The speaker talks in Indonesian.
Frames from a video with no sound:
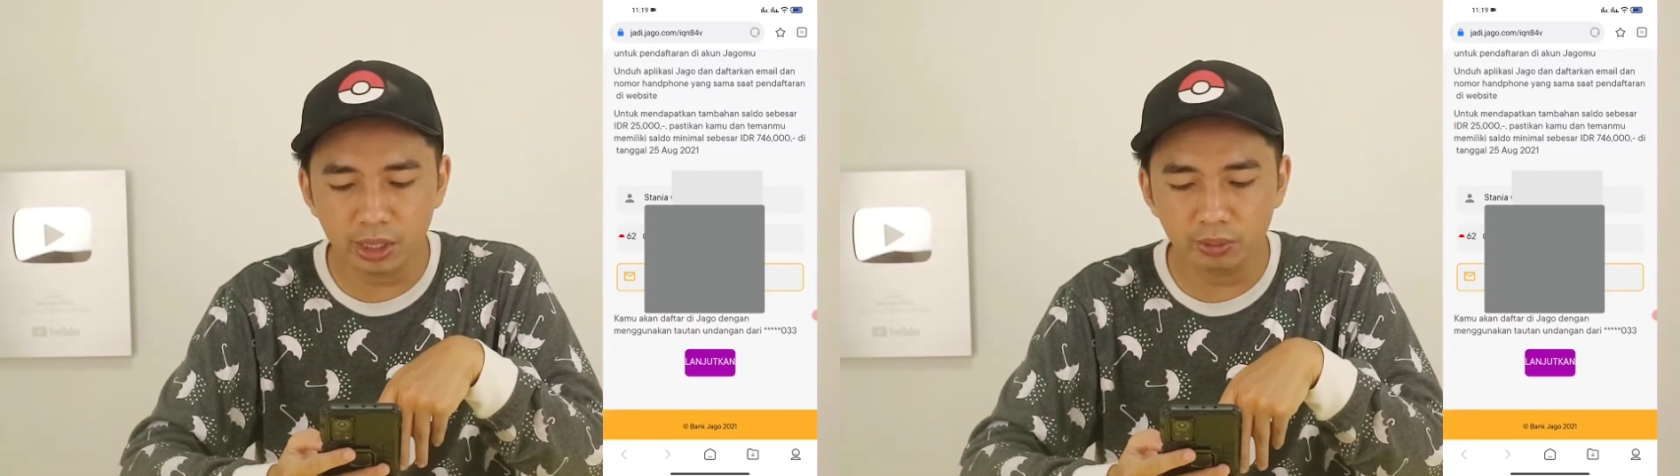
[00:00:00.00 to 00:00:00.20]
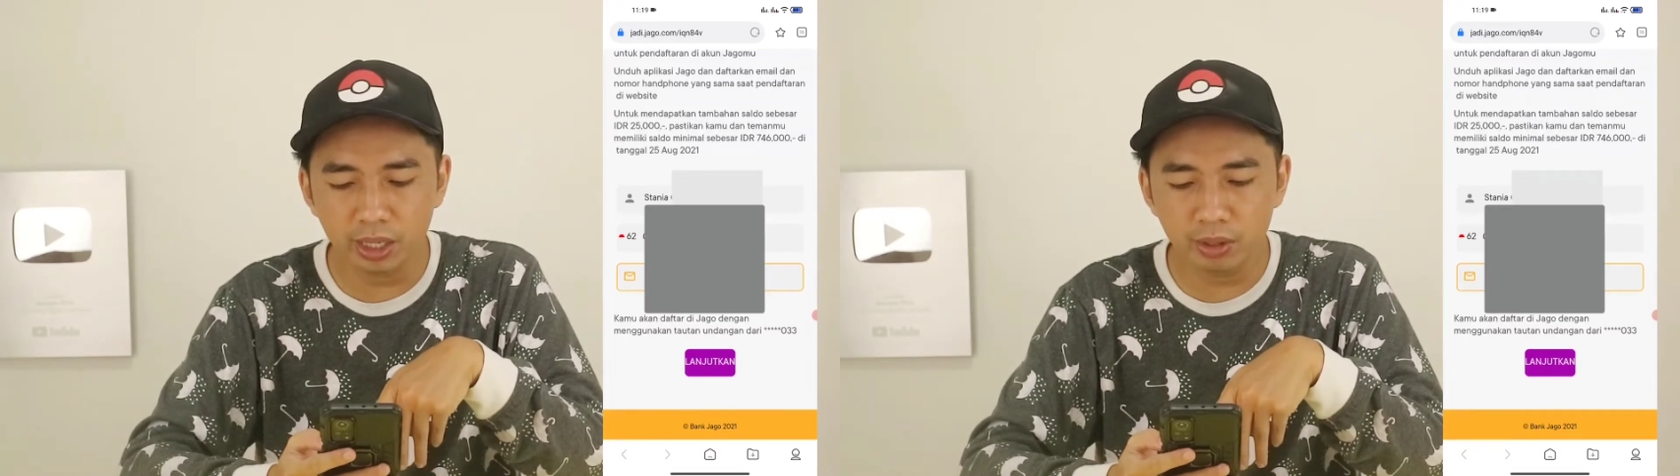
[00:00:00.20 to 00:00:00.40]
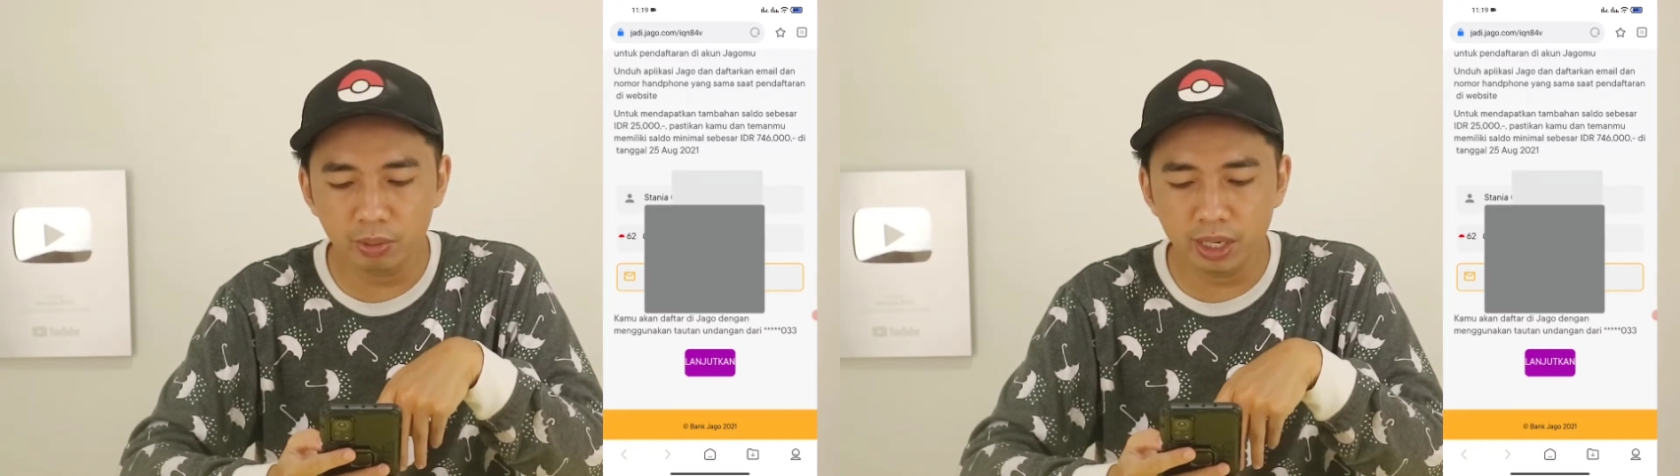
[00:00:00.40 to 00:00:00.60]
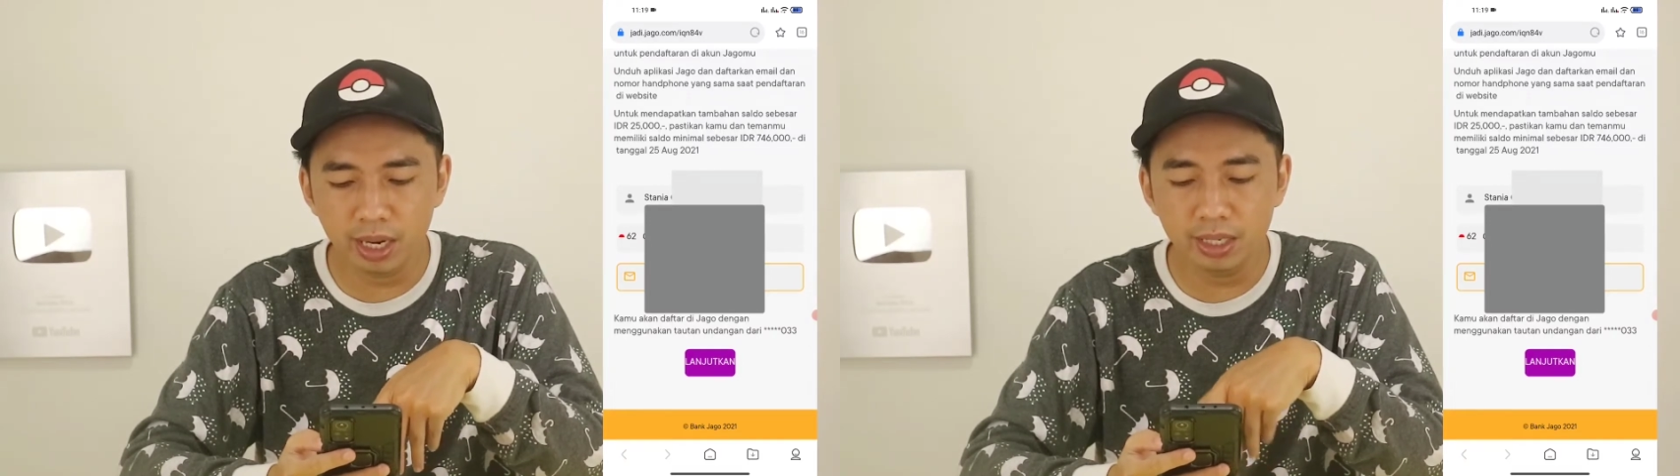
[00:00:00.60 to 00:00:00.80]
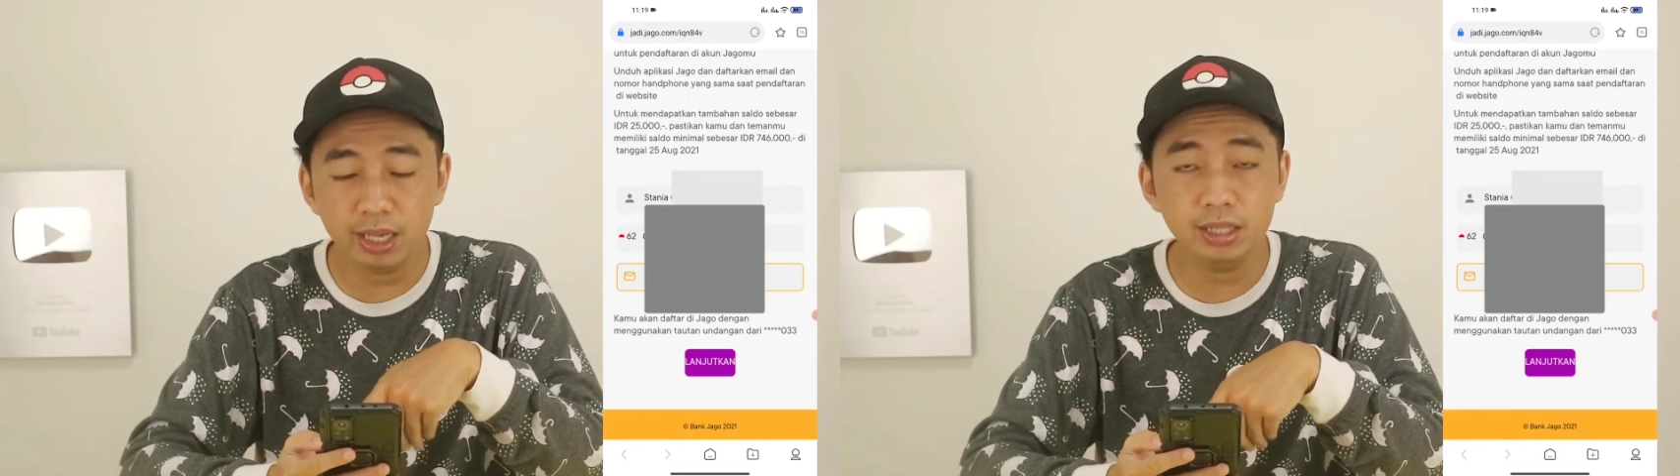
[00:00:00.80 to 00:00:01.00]
tautan
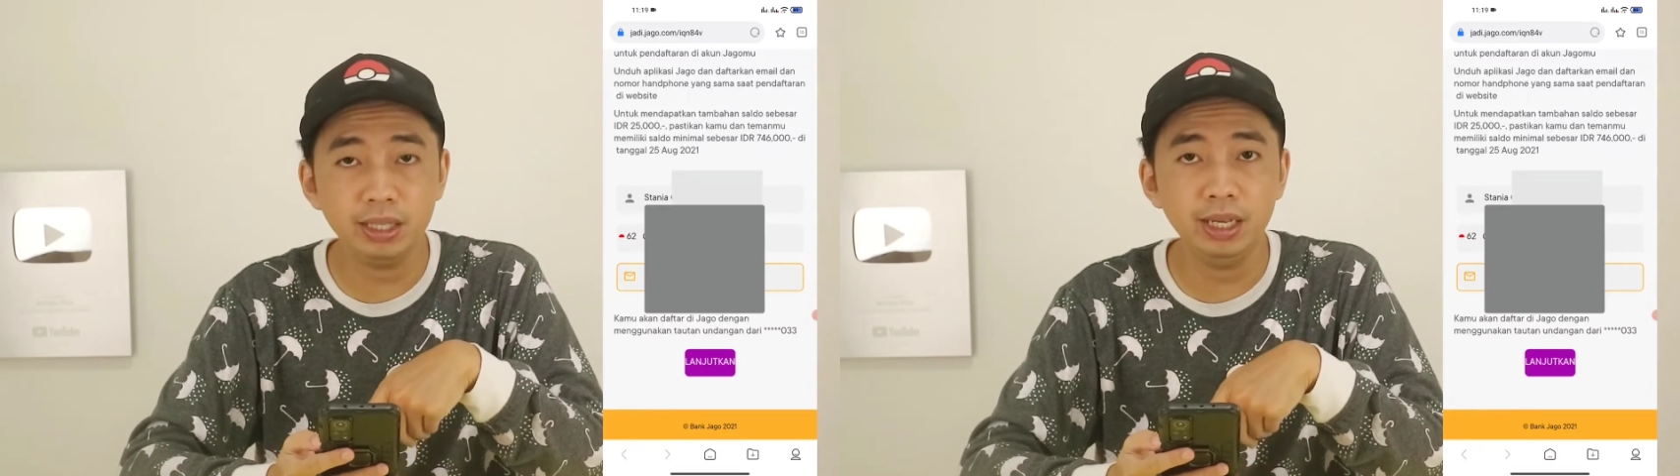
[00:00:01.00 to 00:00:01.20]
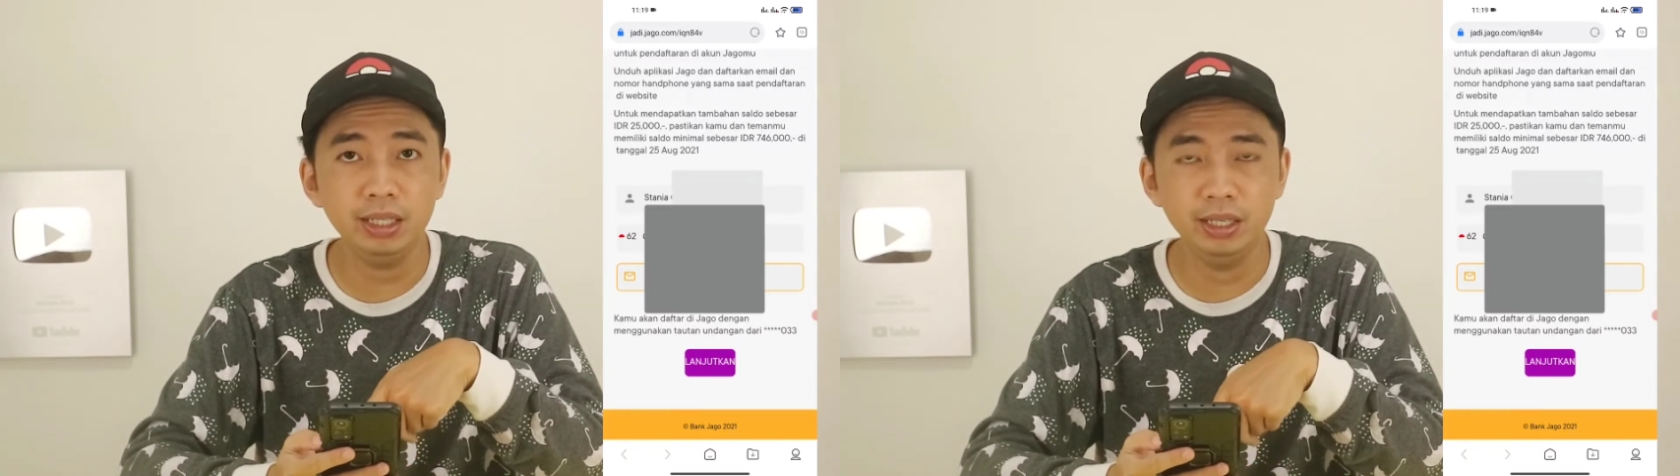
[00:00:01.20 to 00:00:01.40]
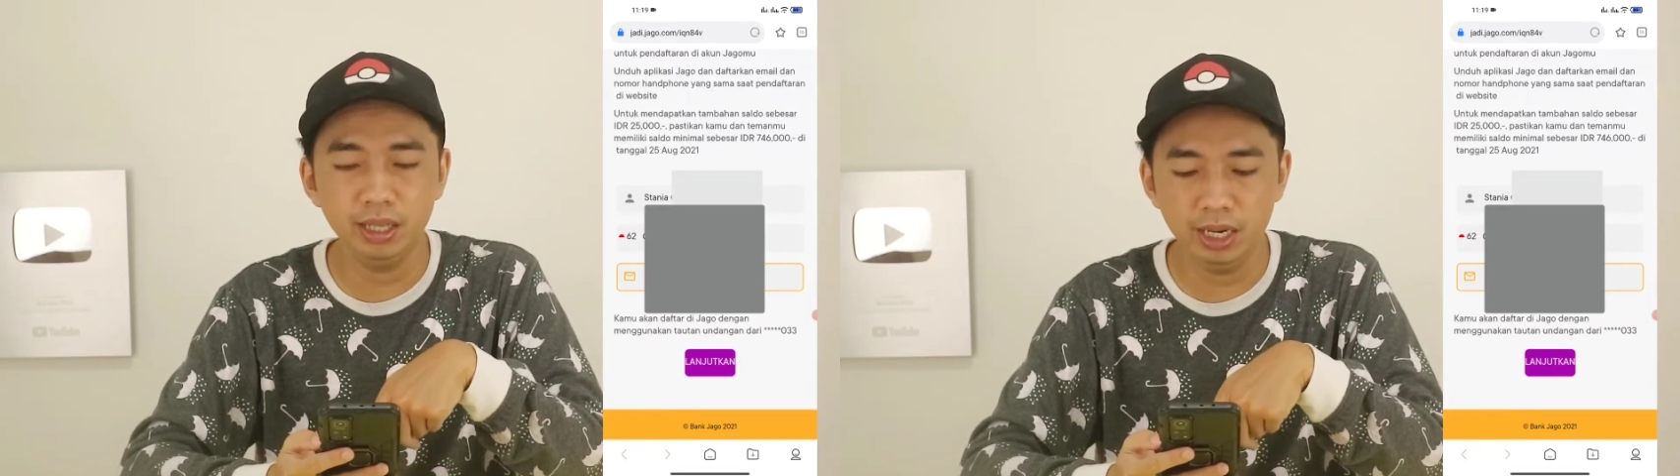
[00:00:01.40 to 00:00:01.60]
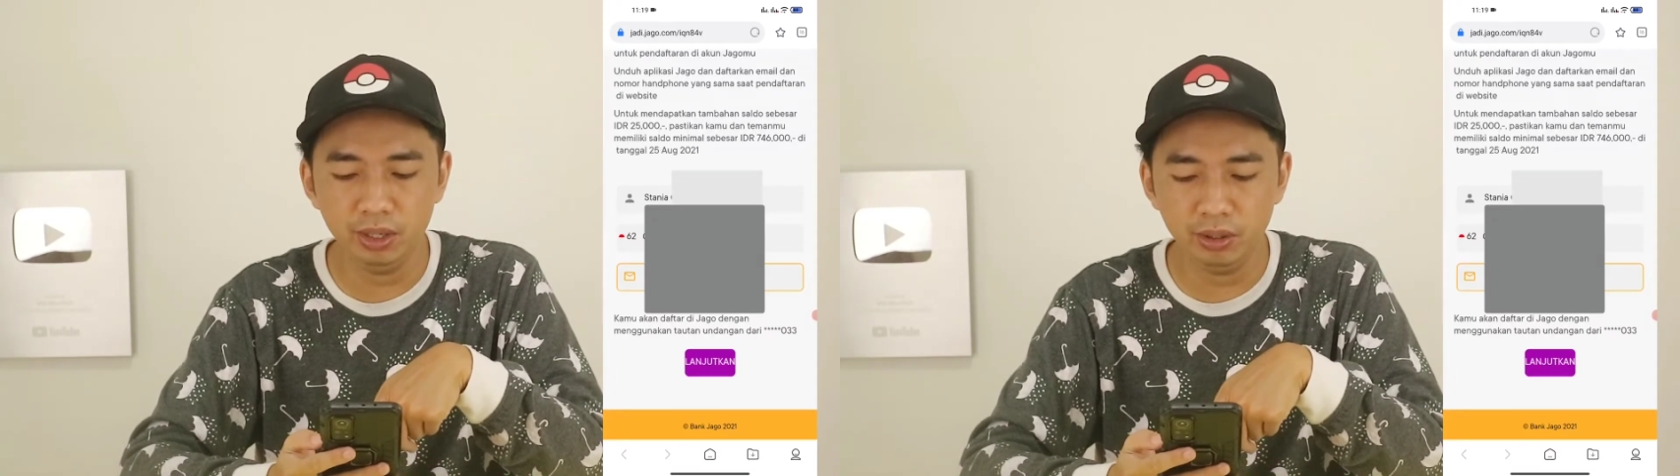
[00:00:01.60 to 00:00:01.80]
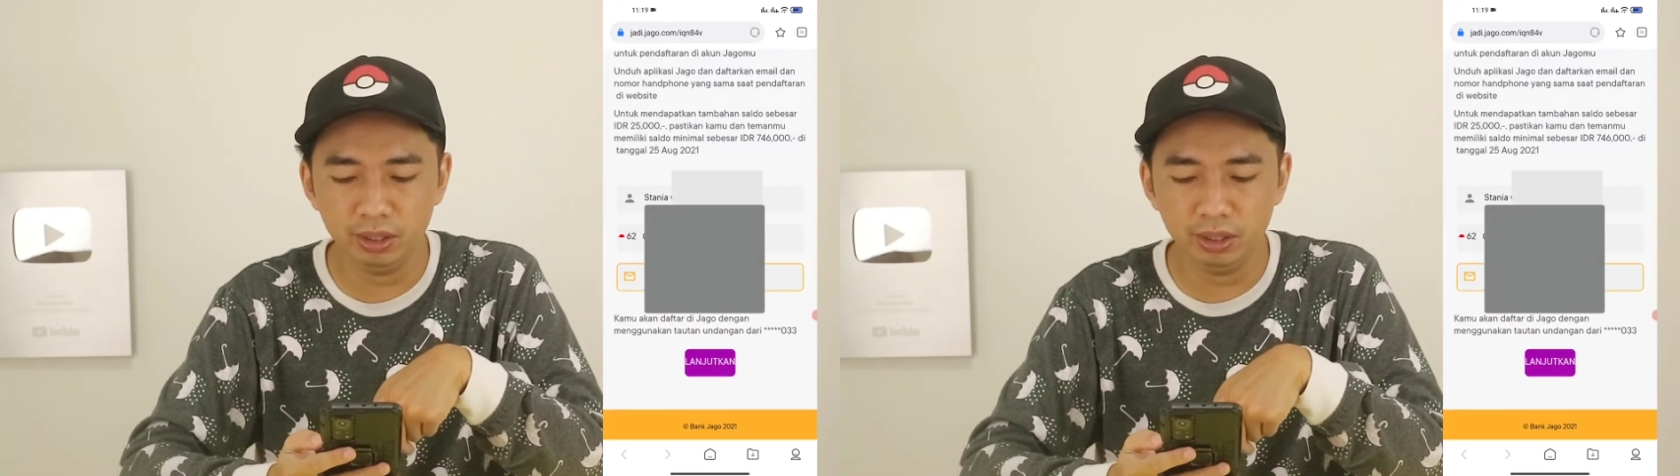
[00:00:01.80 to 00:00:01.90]
undangan dari saya nih dari